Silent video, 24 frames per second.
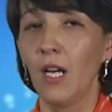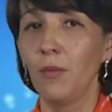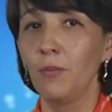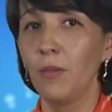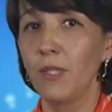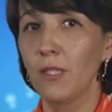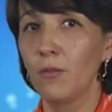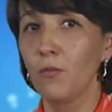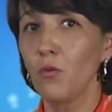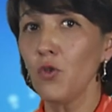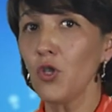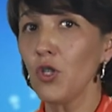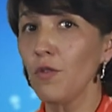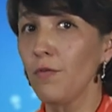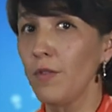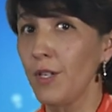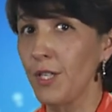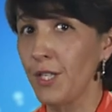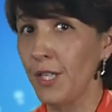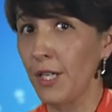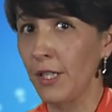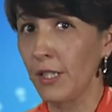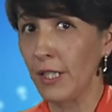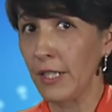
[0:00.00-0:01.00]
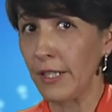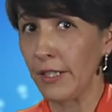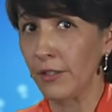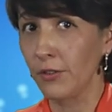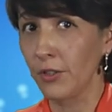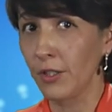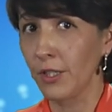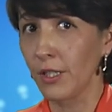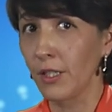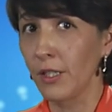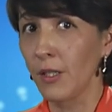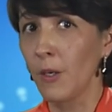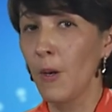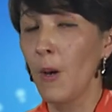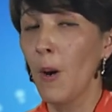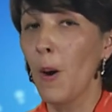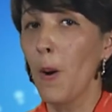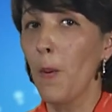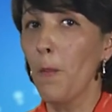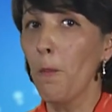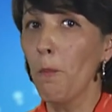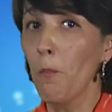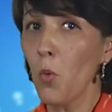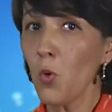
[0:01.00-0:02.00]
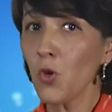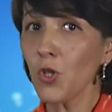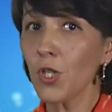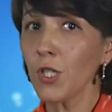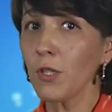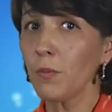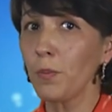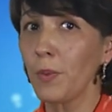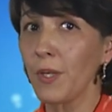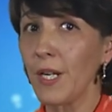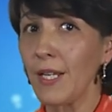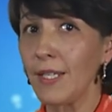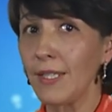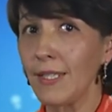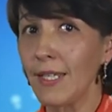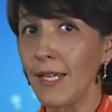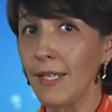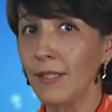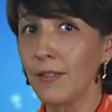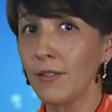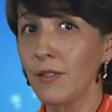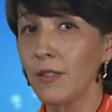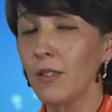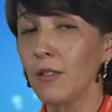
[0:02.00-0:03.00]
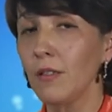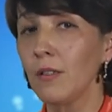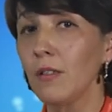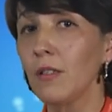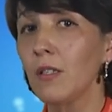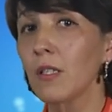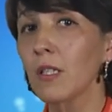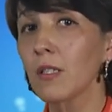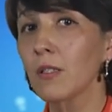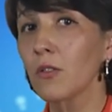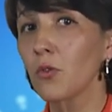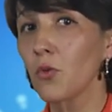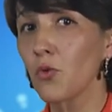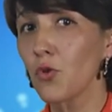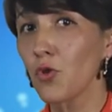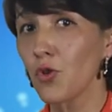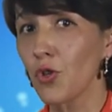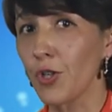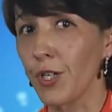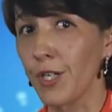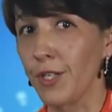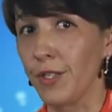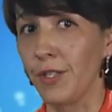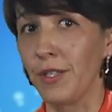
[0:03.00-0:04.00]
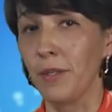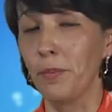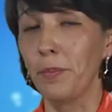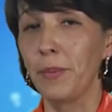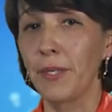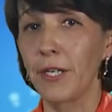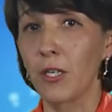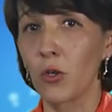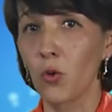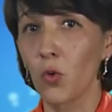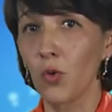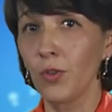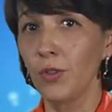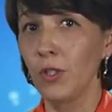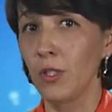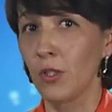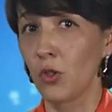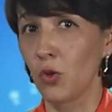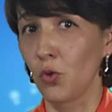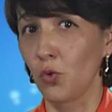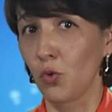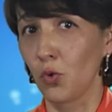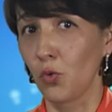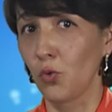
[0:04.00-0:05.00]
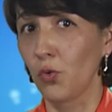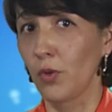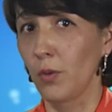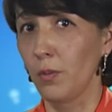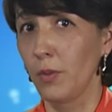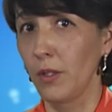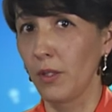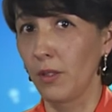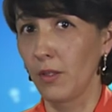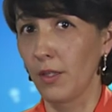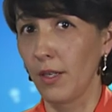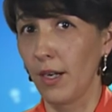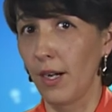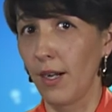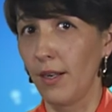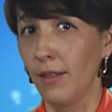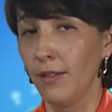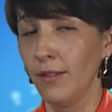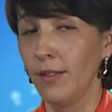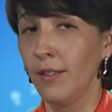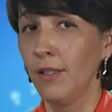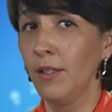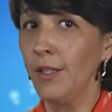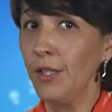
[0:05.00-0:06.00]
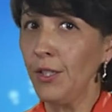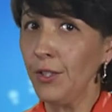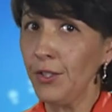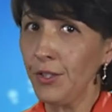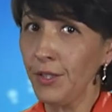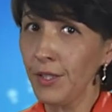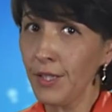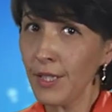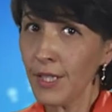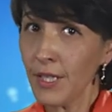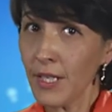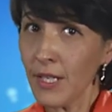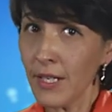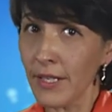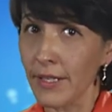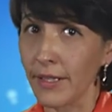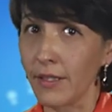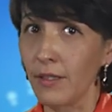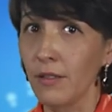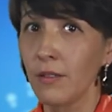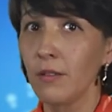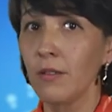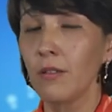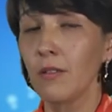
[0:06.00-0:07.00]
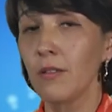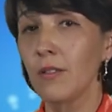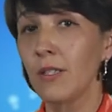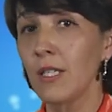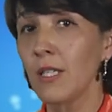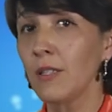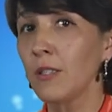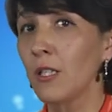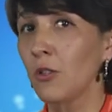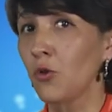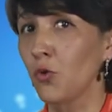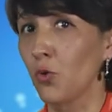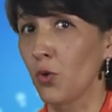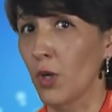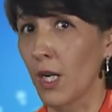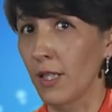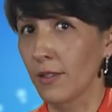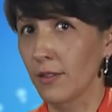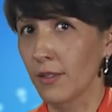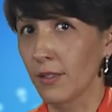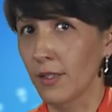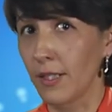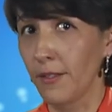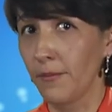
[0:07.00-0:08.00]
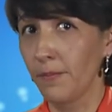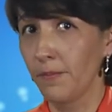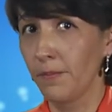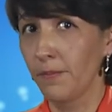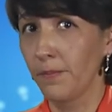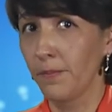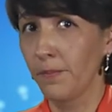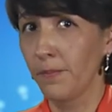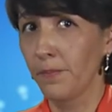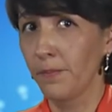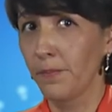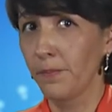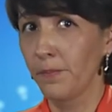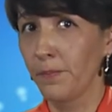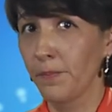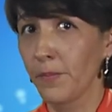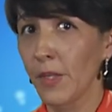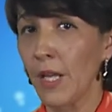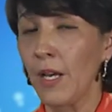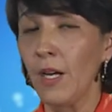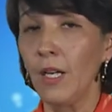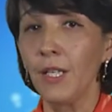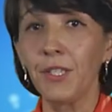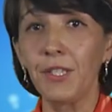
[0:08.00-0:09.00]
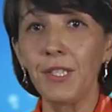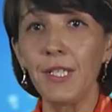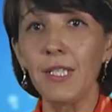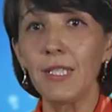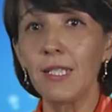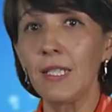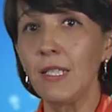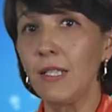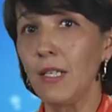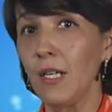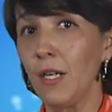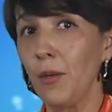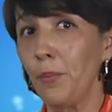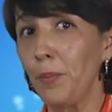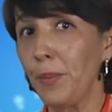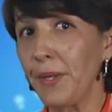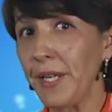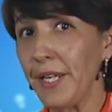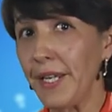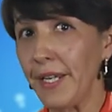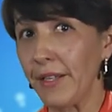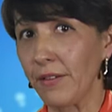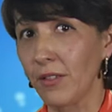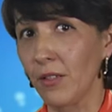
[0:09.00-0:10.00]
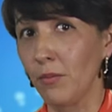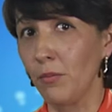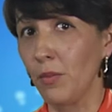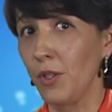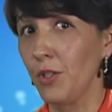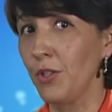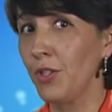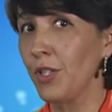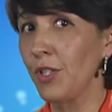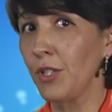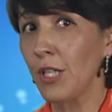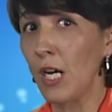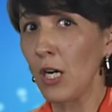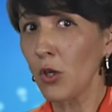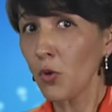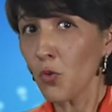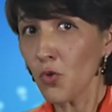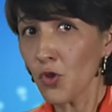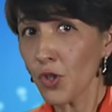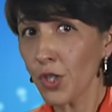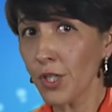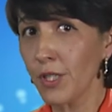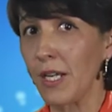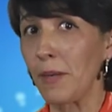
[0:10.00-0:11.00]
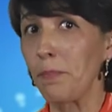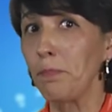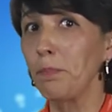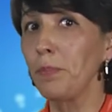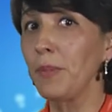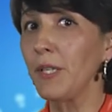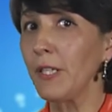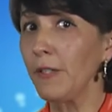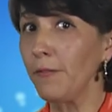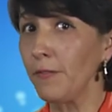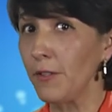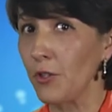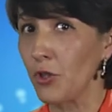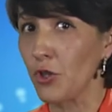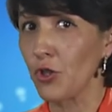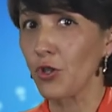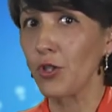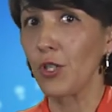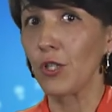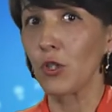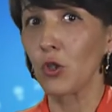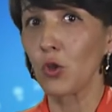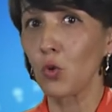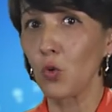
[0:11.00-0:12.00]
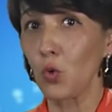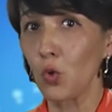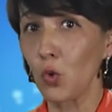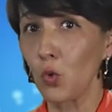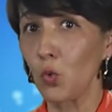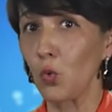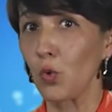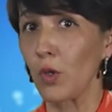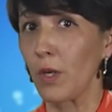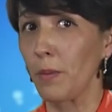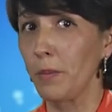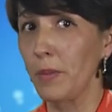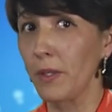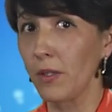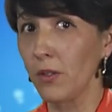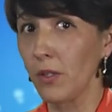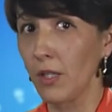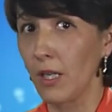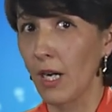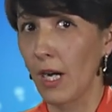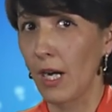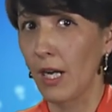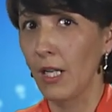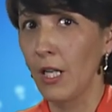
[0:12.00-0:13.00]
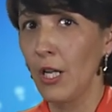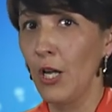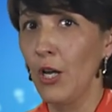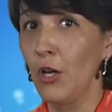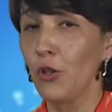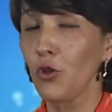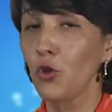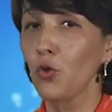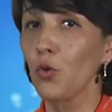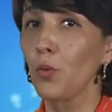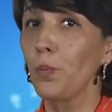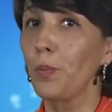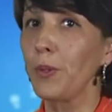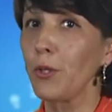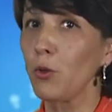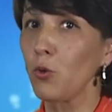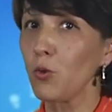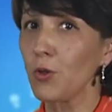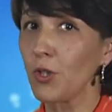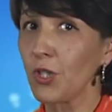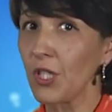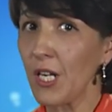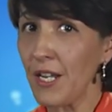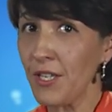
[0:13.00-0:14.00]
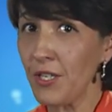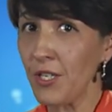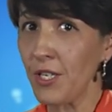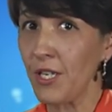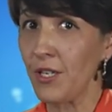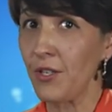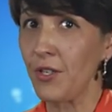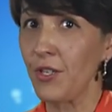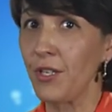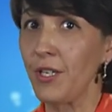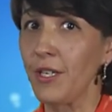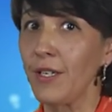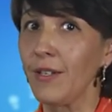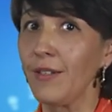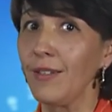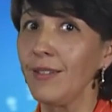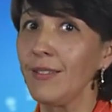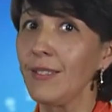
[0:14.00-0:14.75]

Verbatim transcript: обезвоживание клетки, может произойти разрушение природной структуры белка или денатурация. Если при этом не нарушена первичная структура белка, то при устранении